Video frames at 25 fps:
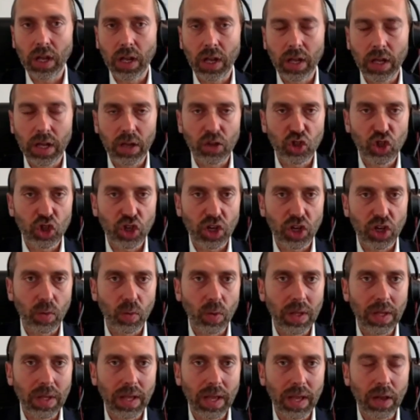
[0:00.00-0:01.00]

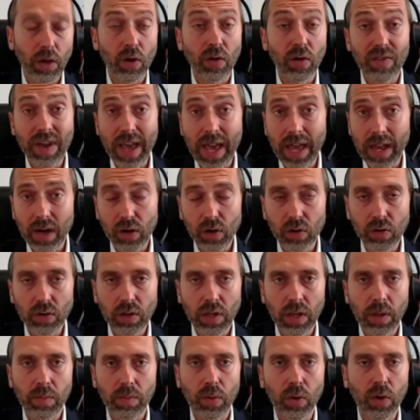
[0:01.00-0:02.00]
aciclici, quindi il
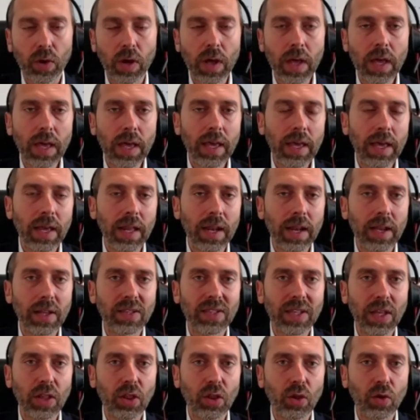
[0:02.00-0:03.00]
governo, tipo
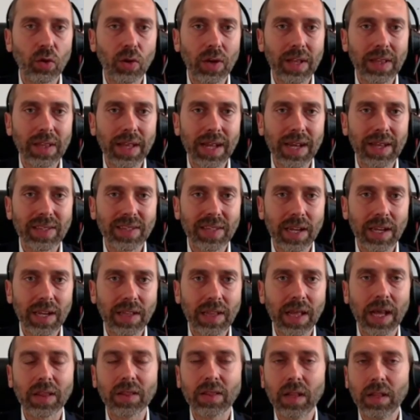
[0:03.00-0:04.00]
il settore della
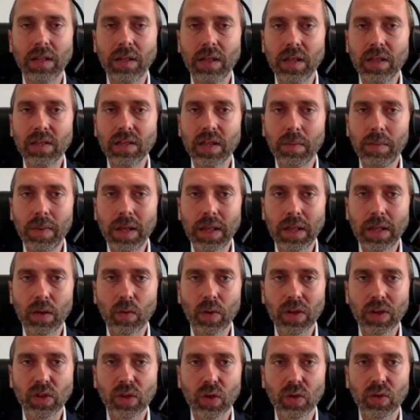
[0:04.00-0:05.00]
sanità.
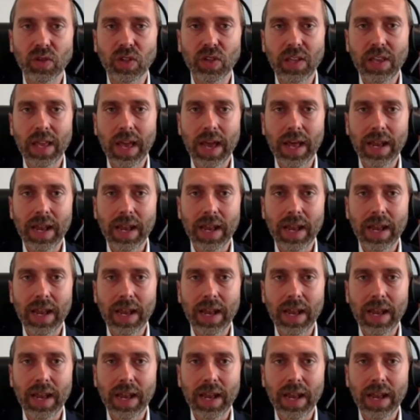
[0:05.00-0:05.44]
Tendenzialmente questo è un